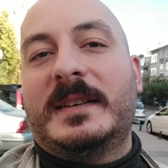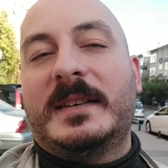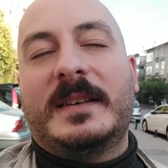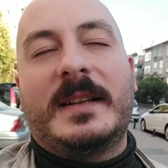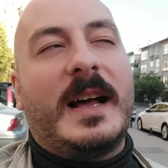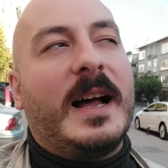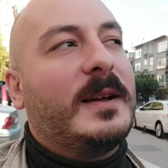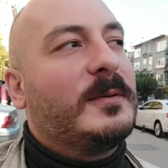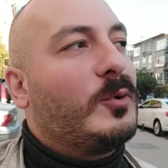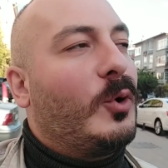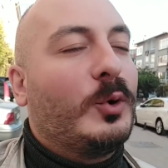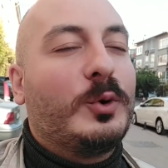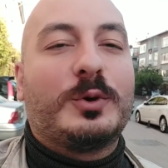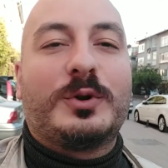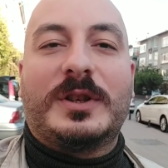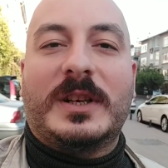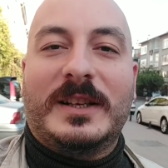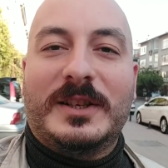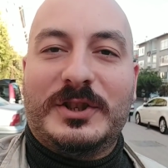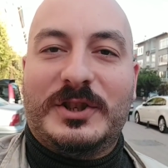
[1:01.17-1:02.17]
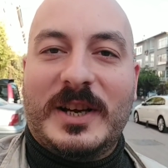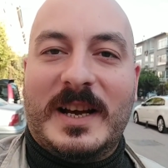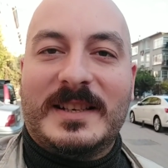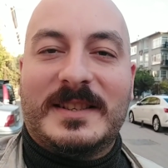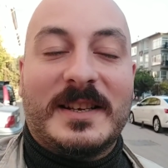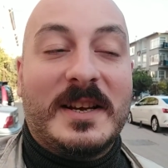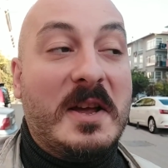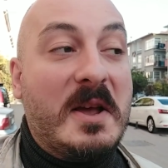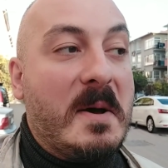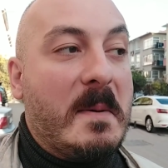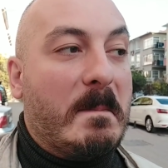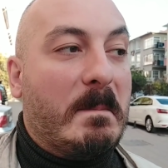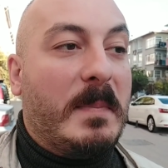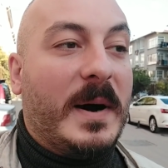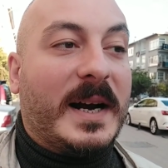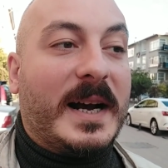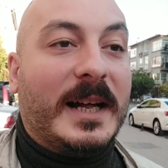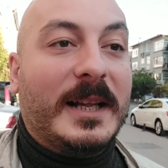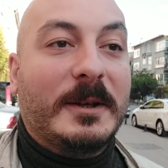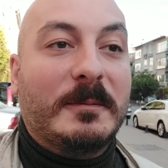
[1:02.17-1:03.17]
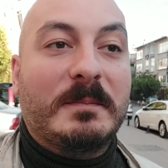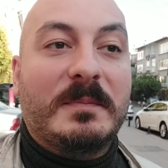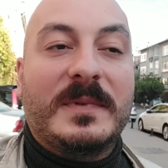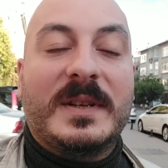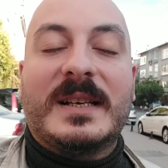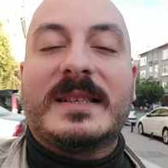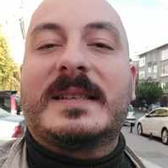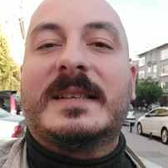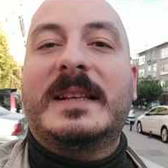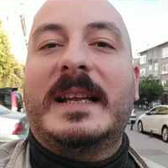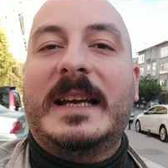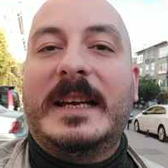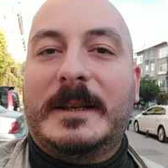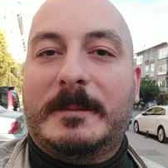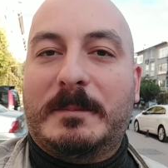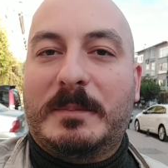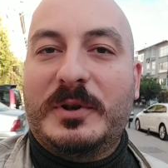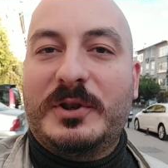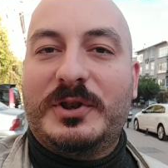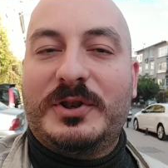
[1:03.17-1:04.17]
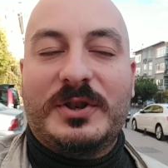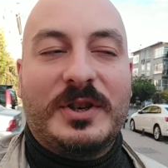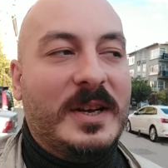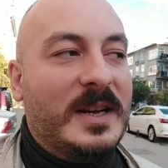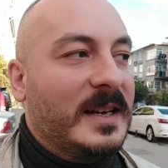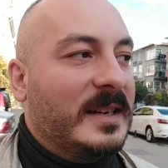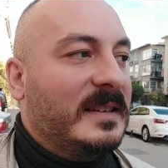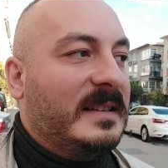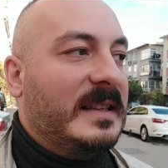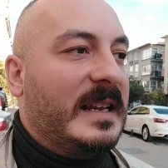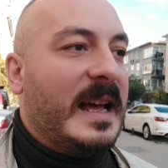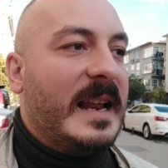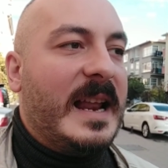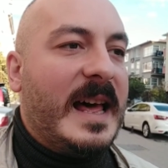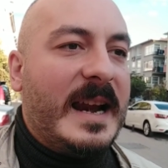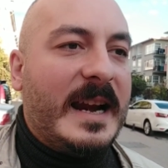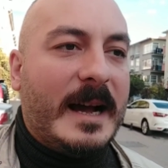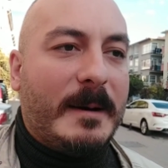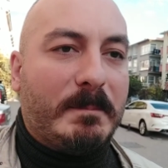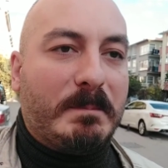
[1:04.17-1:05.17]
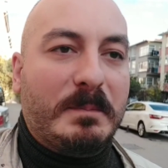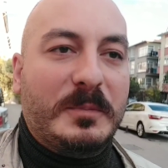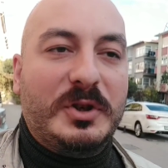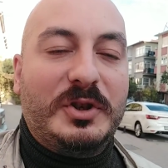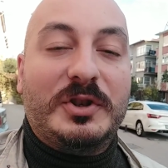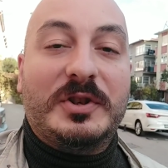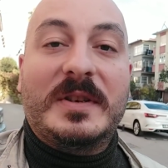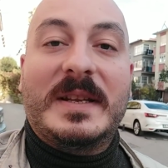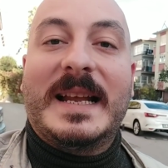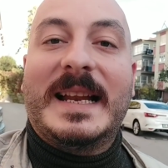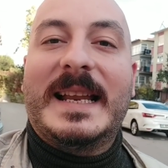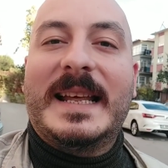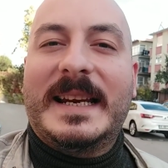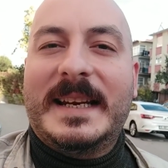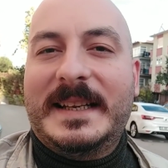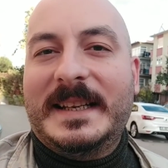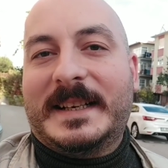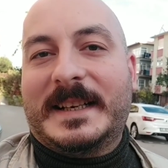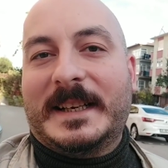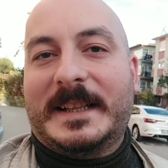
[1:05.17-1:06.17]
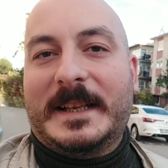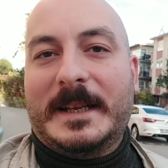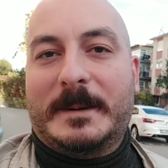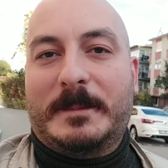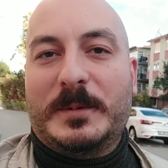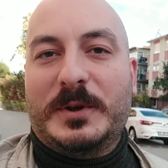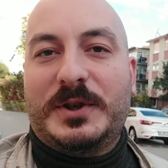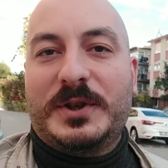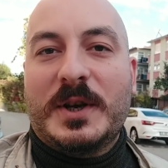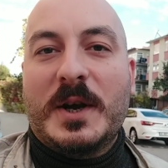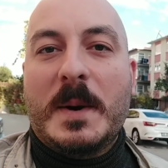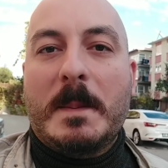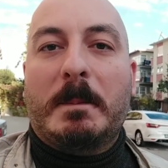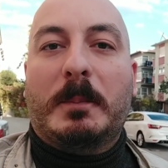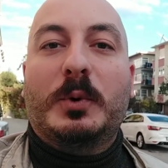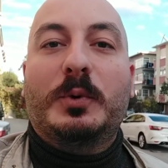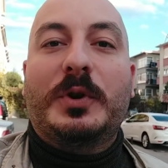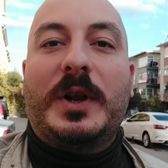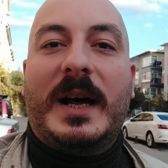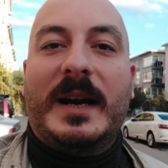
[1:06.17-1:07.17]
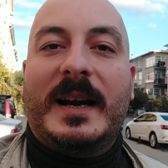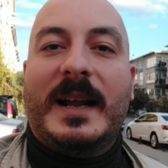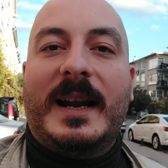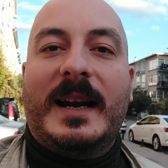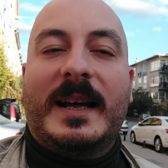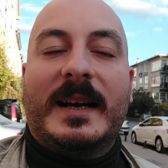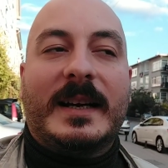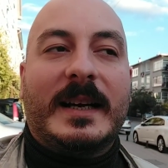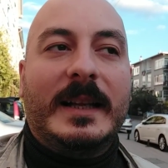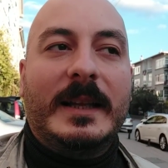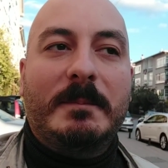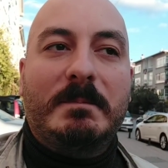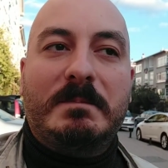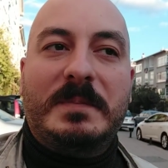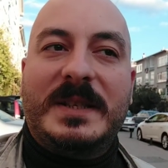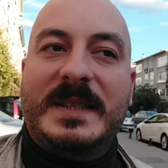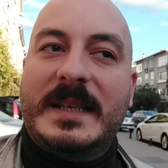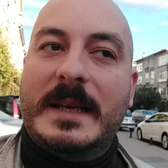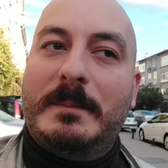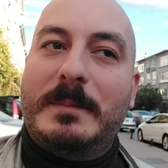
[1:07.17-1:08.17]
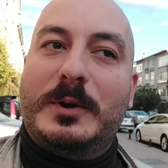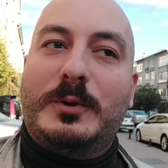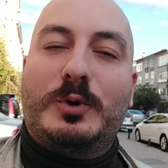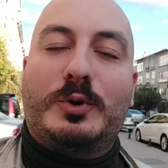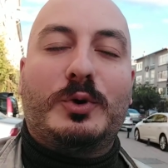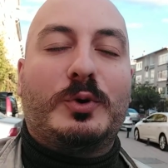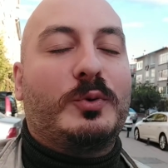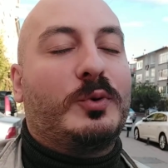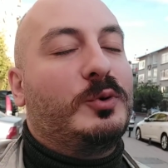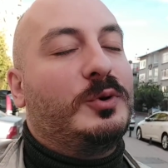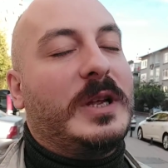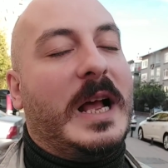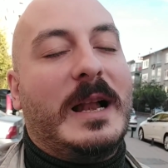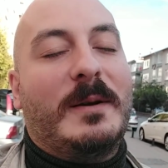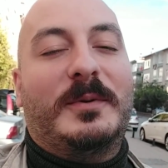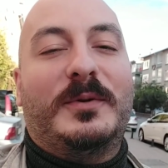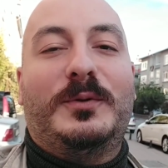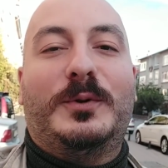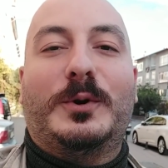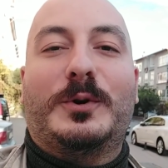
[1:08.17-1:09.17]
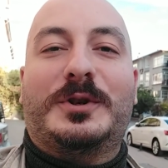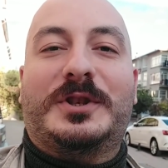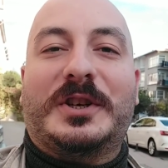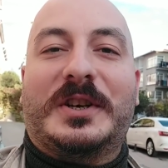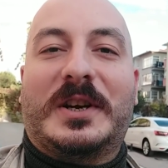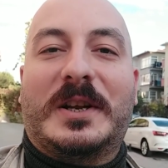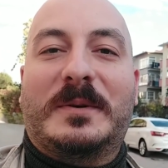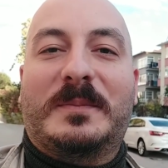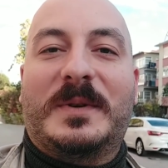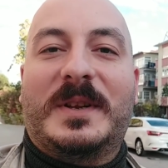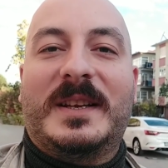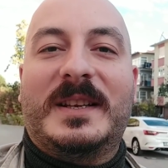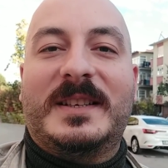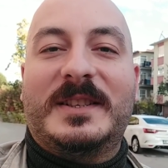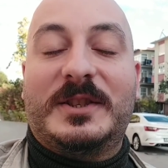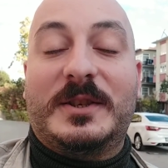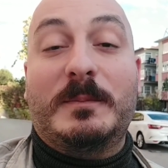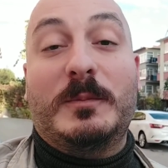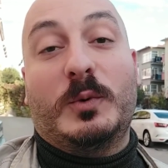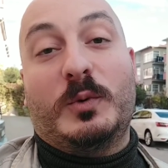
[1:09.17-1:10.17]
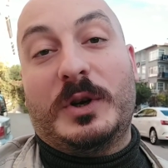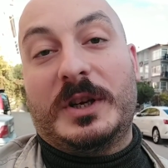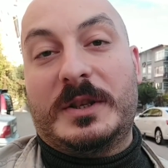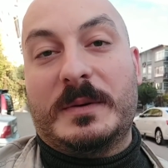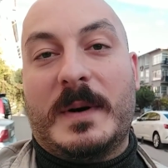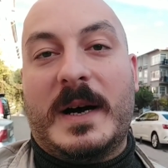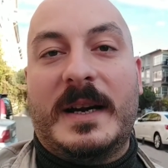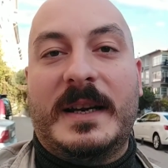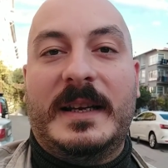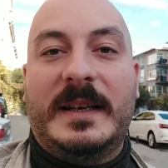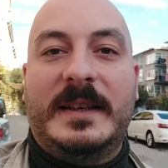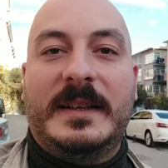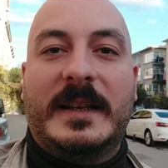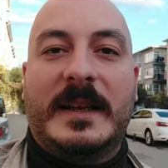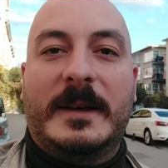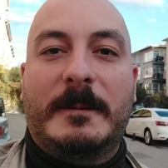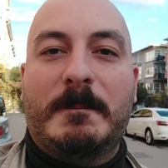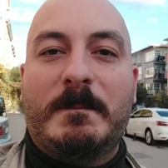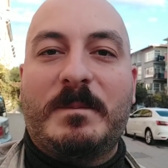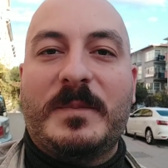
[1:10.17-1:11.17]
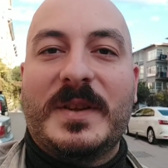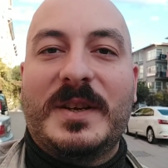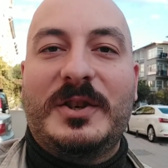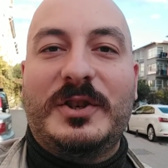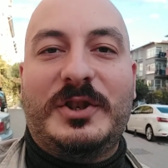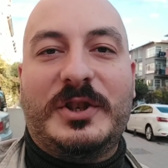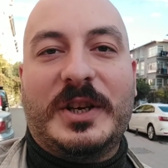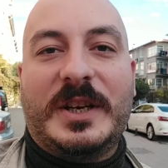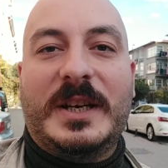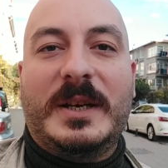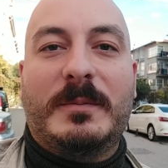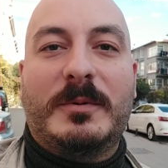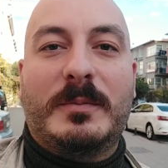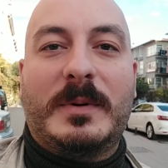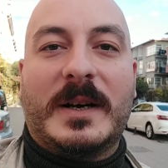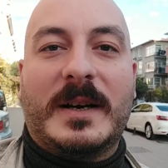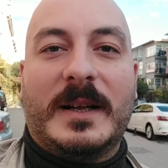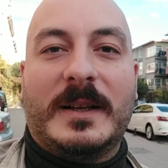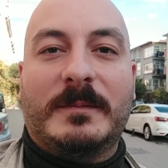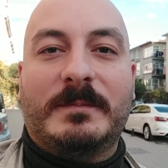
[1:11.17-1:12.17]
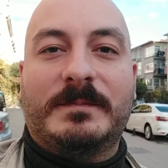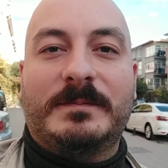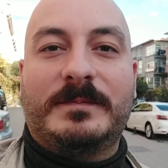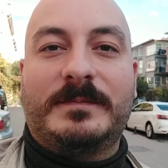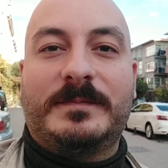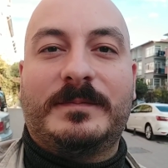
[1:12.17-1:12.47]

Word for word: getirdi abi. Onu salacağız. Bakalım nasıl eğitmiş, neler yapmış, nelere dikkat etmiş. Bunlarla alakalı size bir küçük güzel bir video çekelim dedik. Şimdi üretimhaneye gidelim. İçeriye bir bakalım.